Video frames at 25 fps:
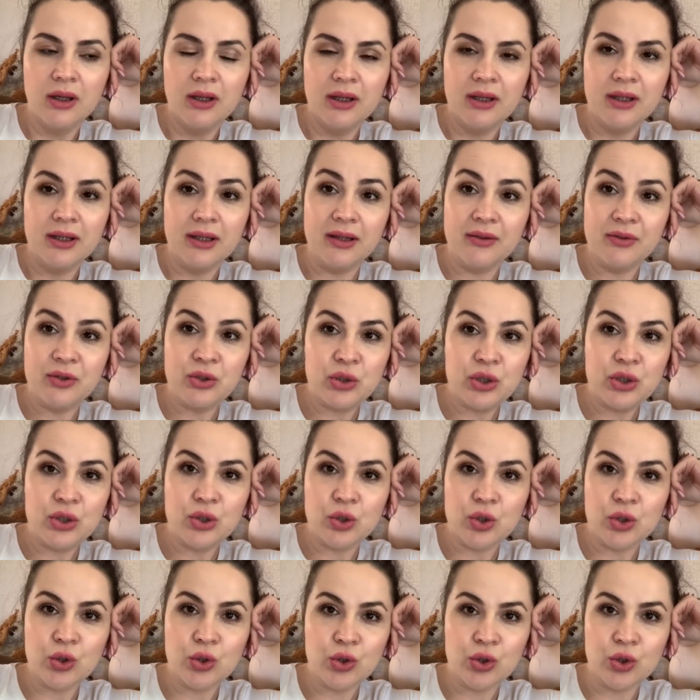Я все
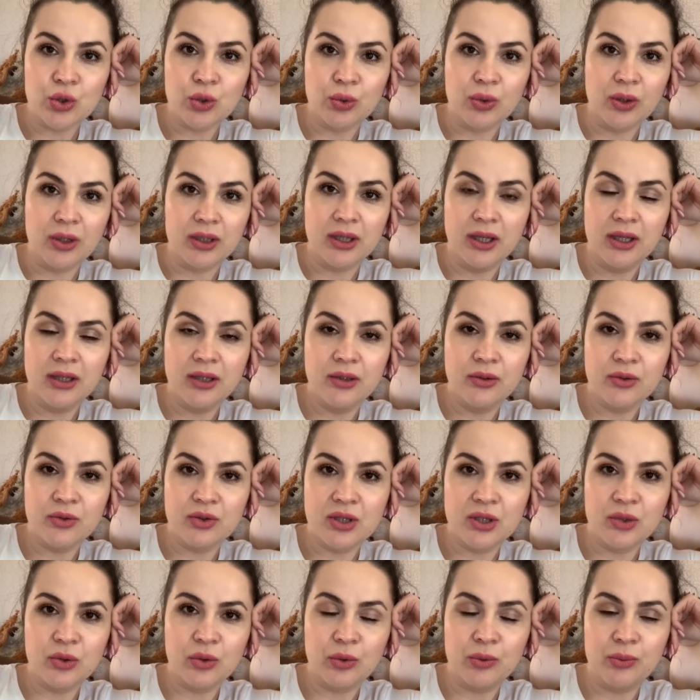сижу и жду, когда они ее
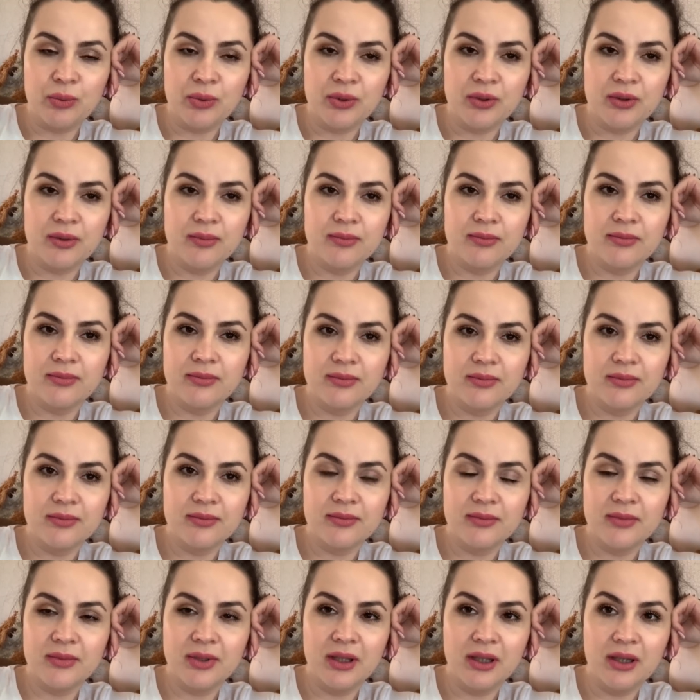затопят.
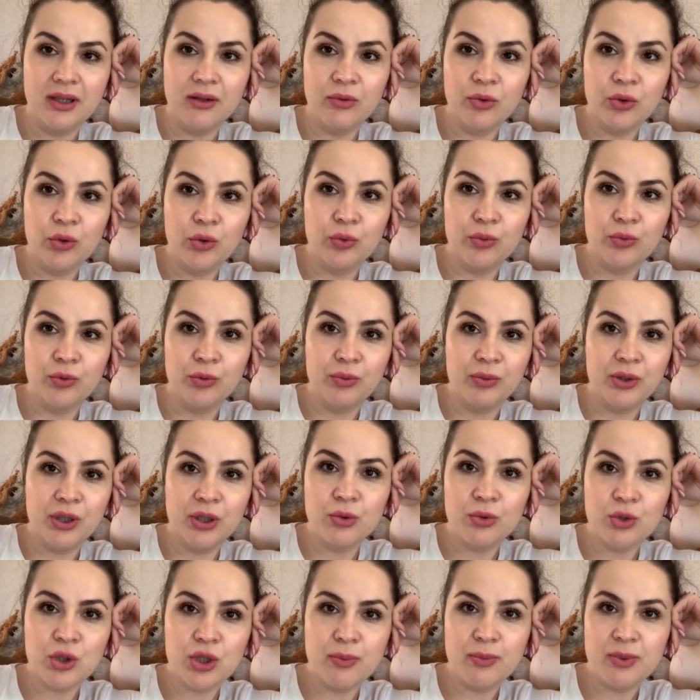Я вот думаю, мне
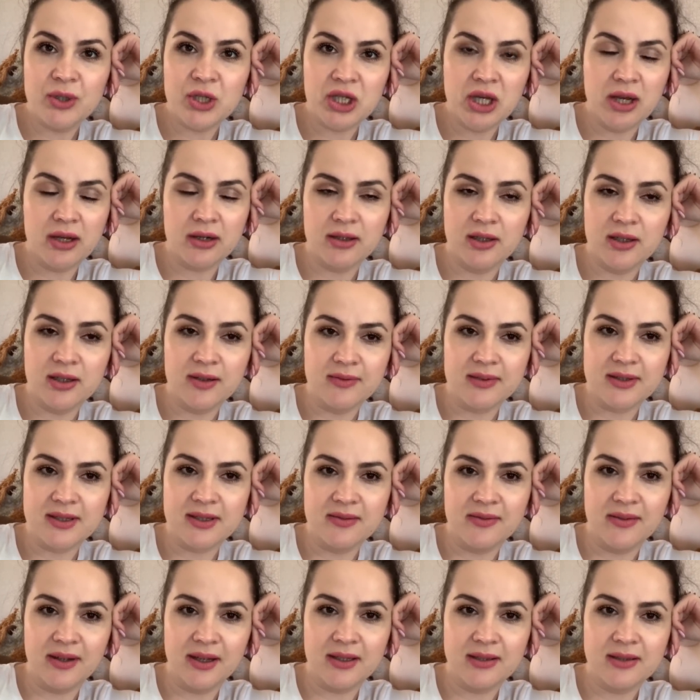уже пожарных
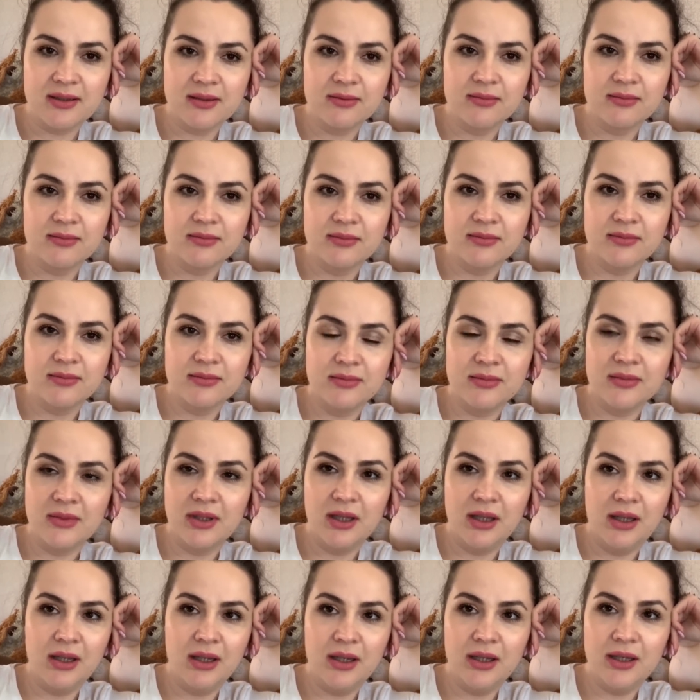вызывать.
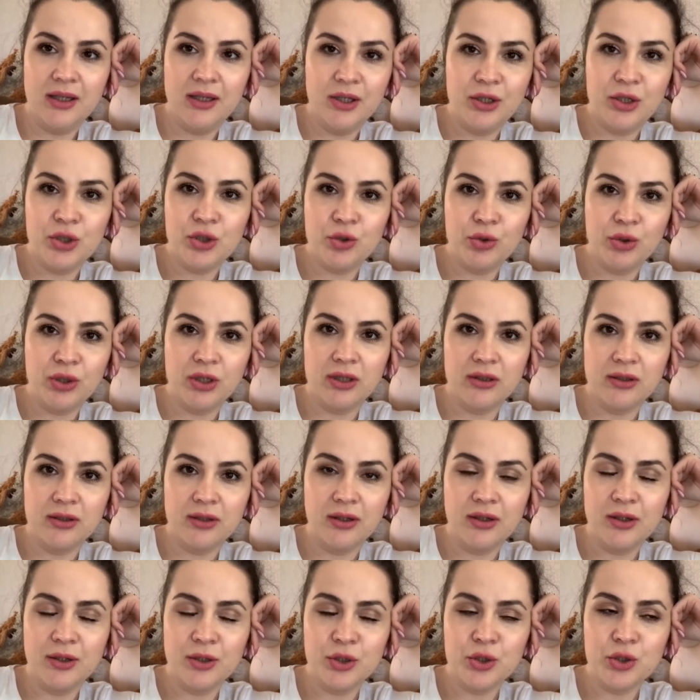Или еще нет,
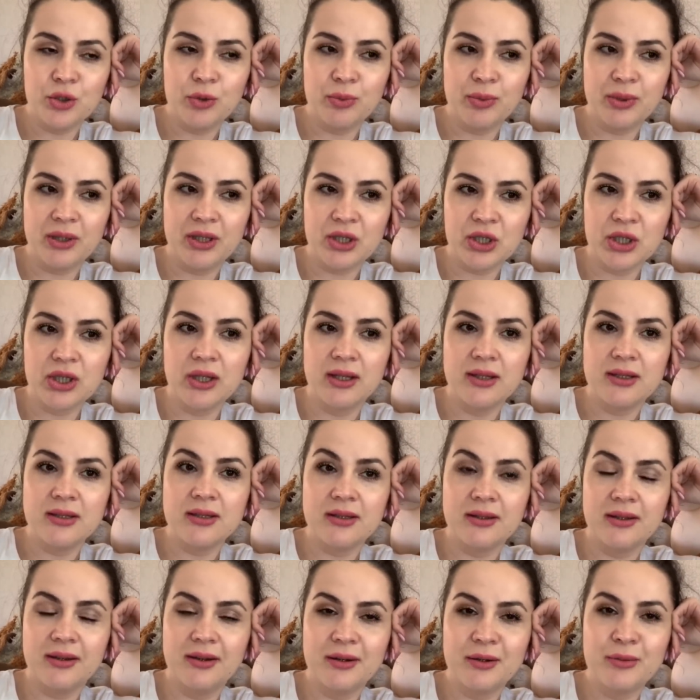или еще подождать.
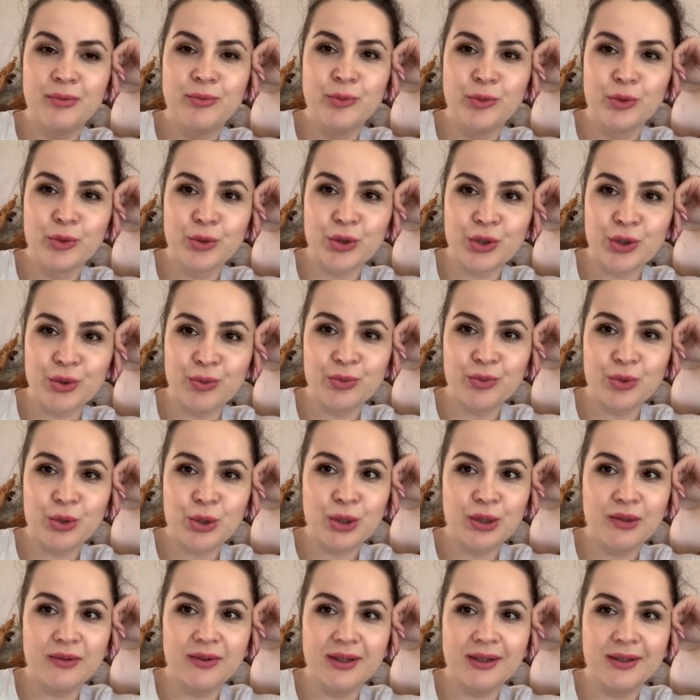Я к мужу. Муж
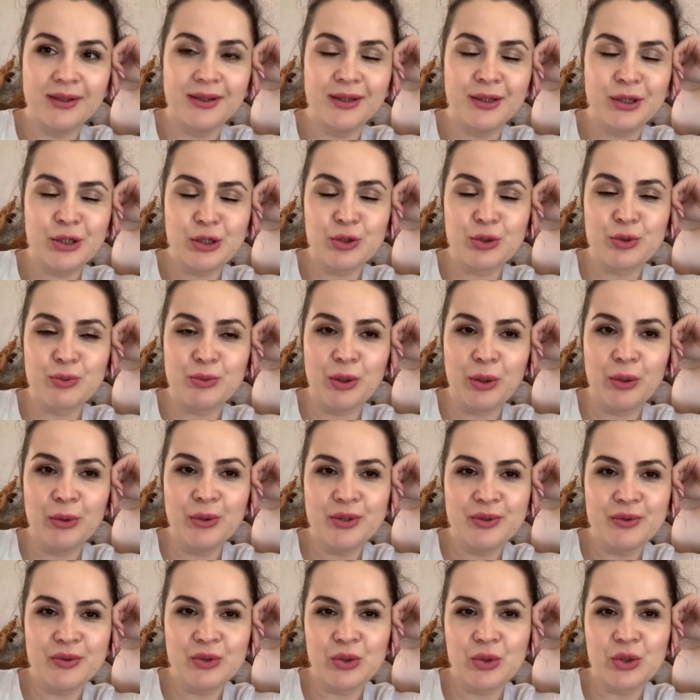говорит, Даша,
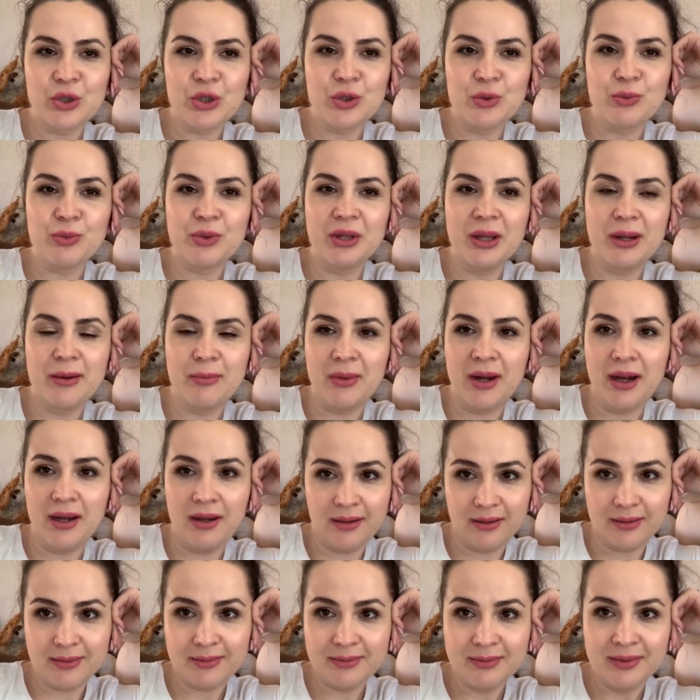успокойся, все должно быть
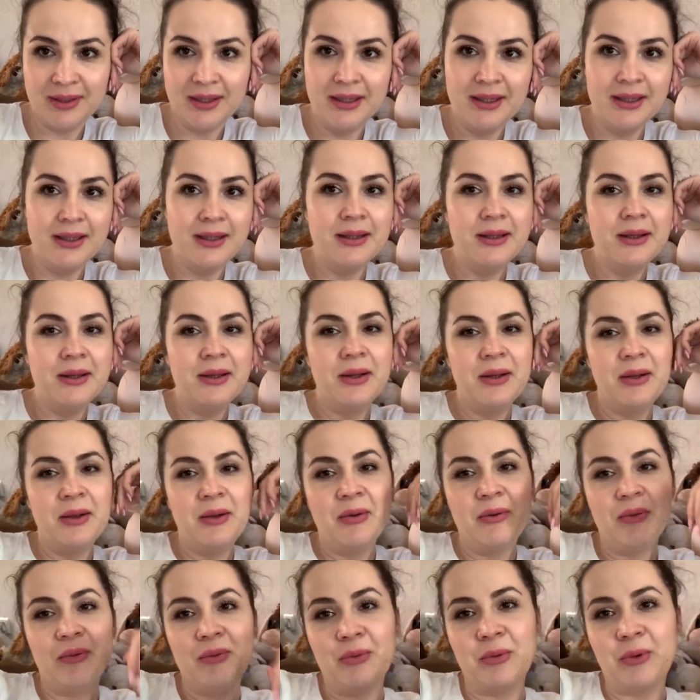нормально.
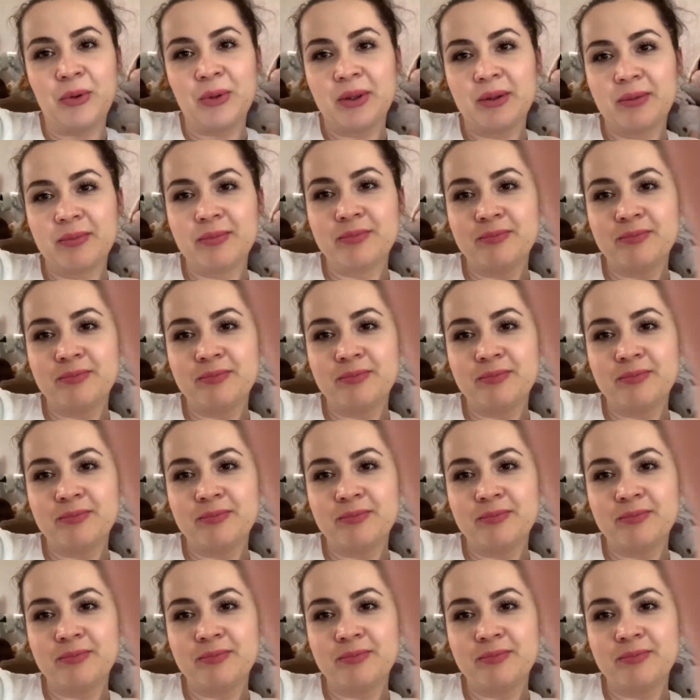Вот.